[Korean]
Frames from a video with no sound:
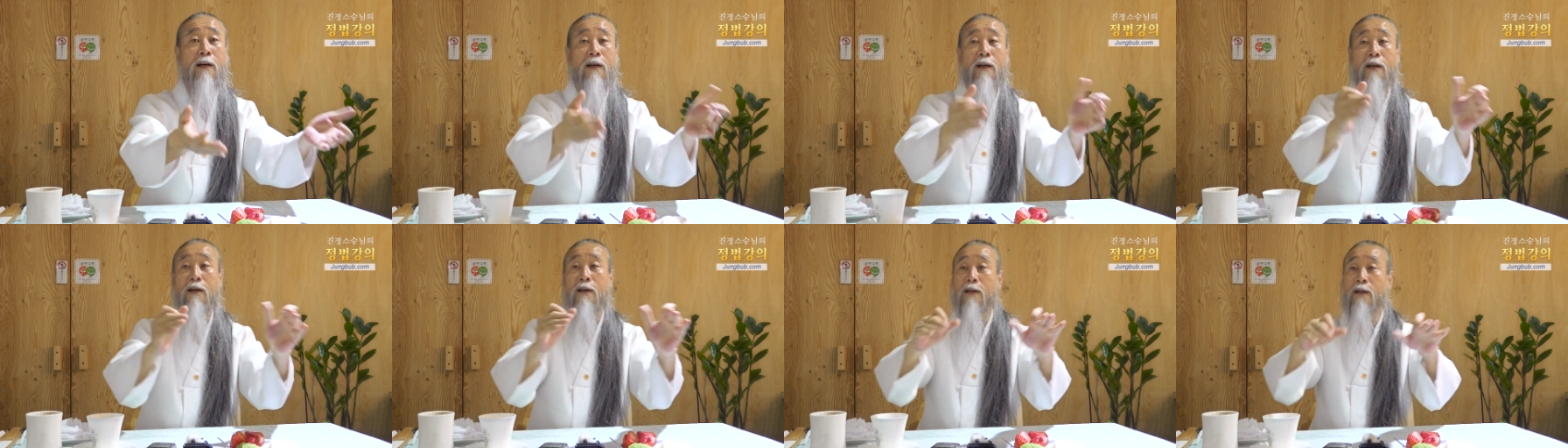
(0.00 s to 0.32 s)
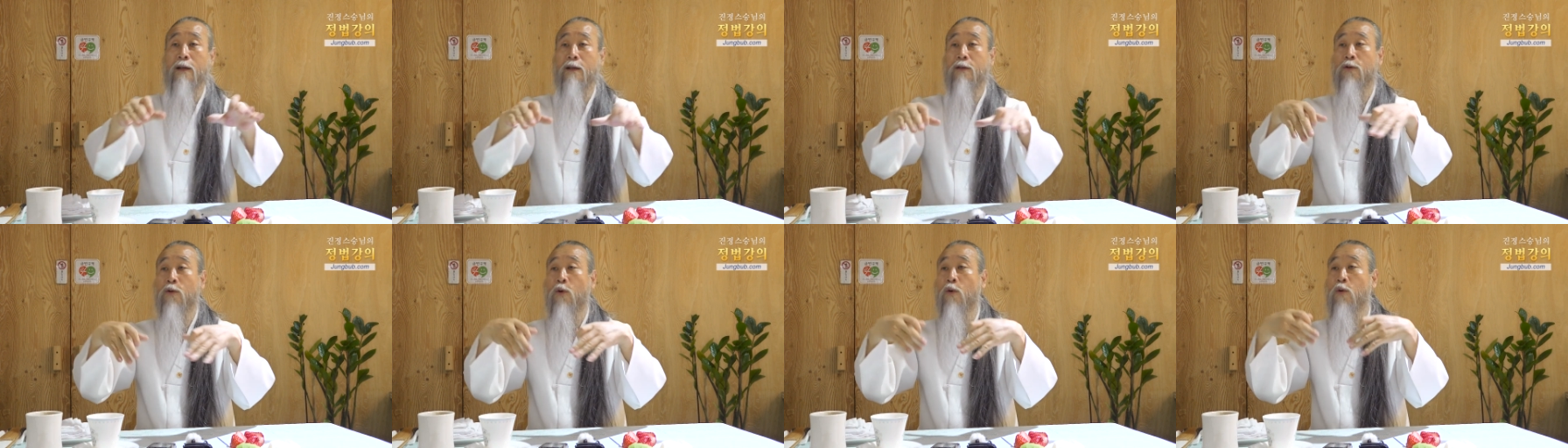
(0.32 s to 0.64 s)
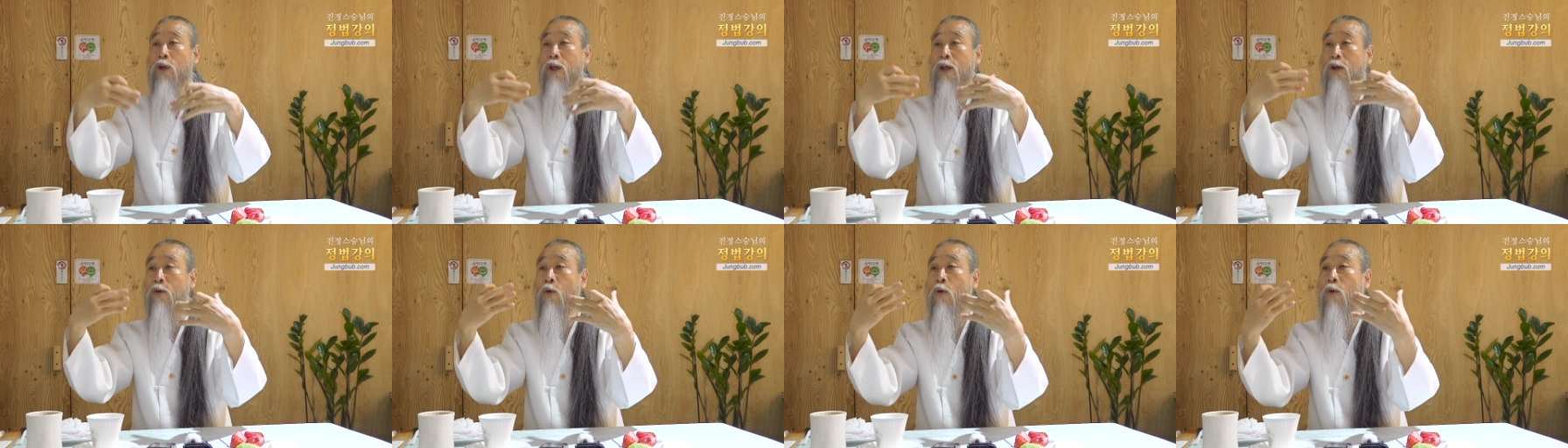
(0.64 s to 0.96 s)
어, 어,
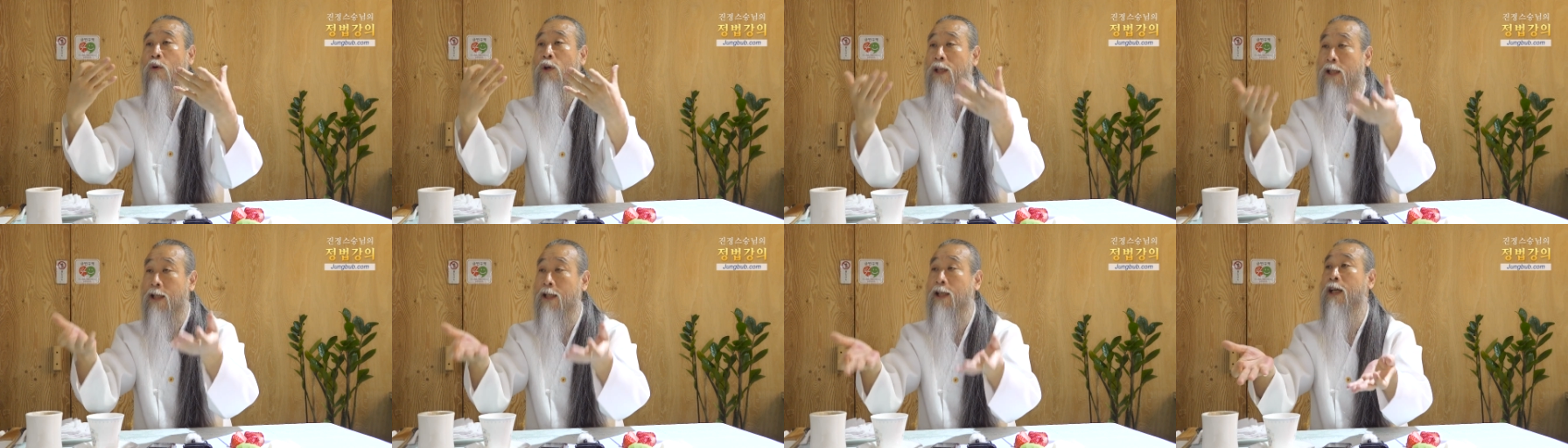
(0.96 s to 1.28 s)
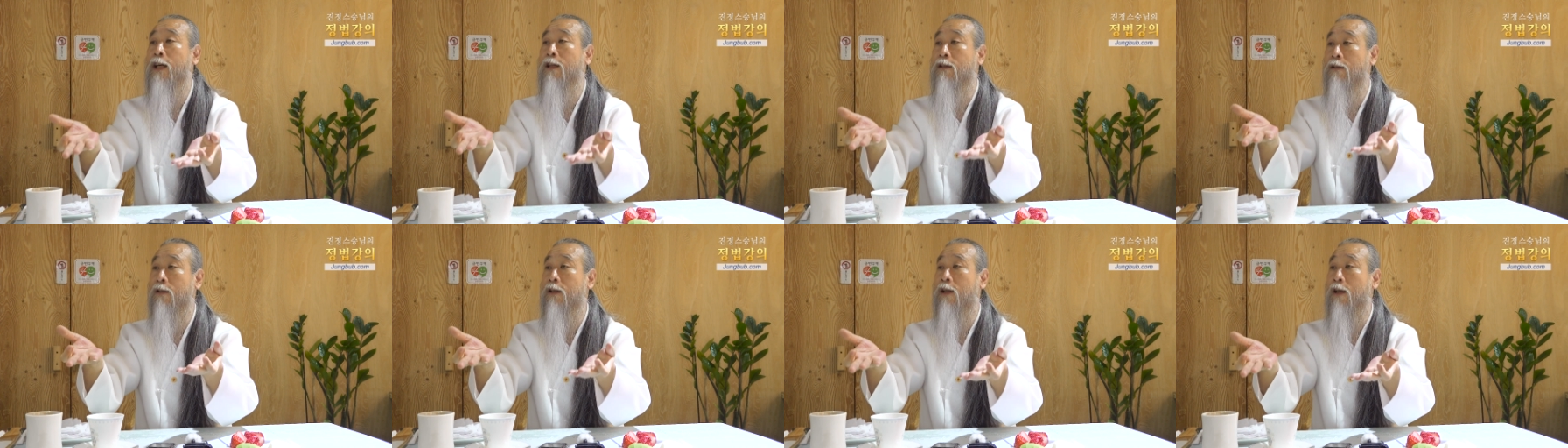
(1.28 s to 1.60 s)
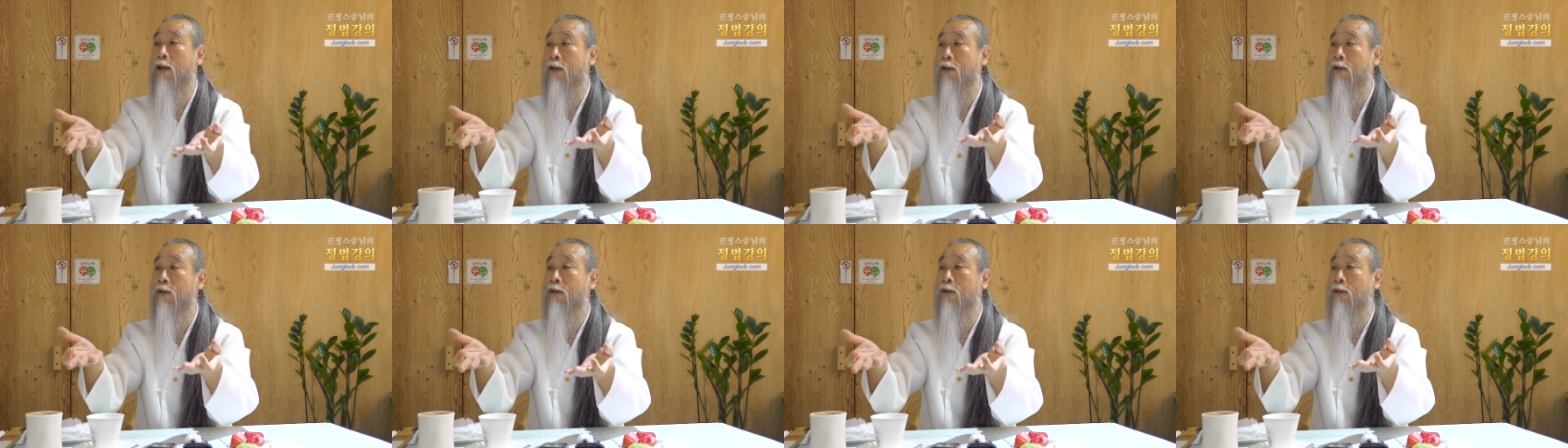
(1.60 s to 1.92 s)
여기 홍익
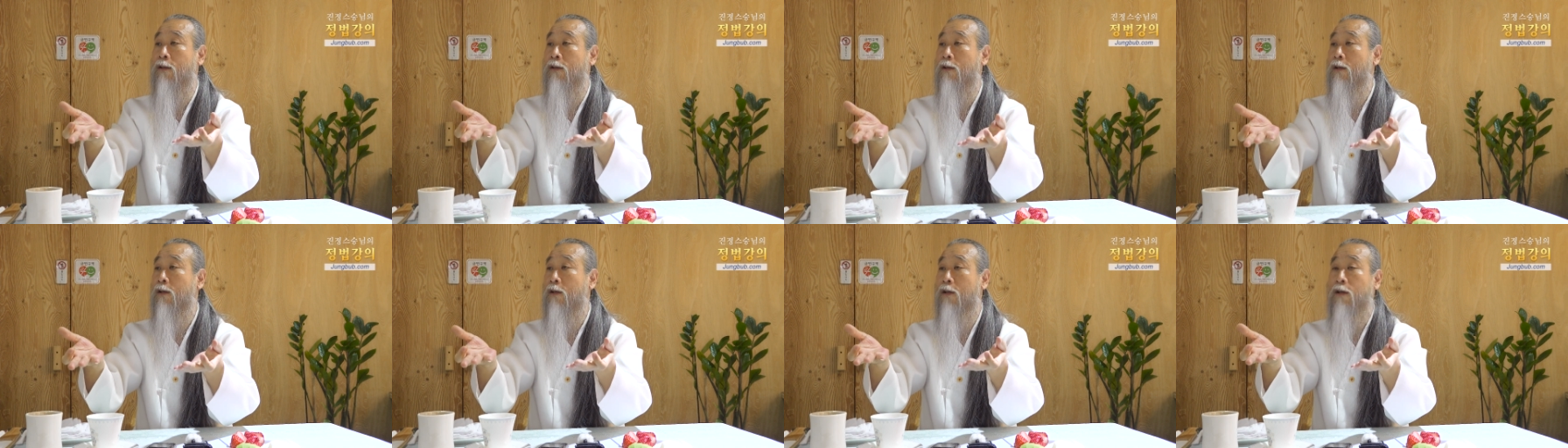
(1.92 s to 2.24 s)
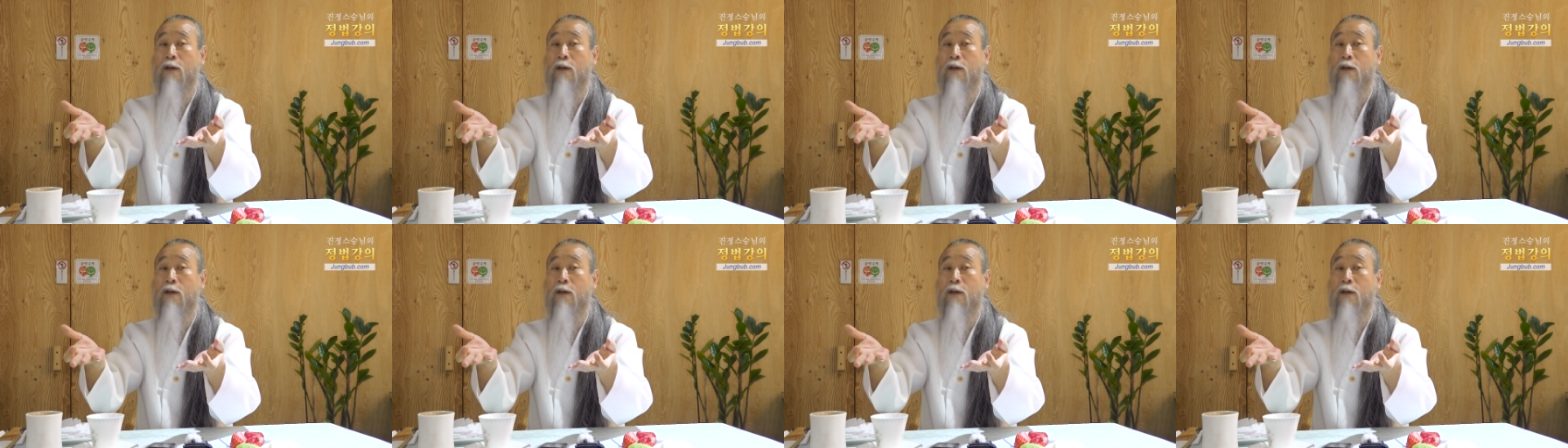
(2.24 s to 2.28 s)
인간들이에요.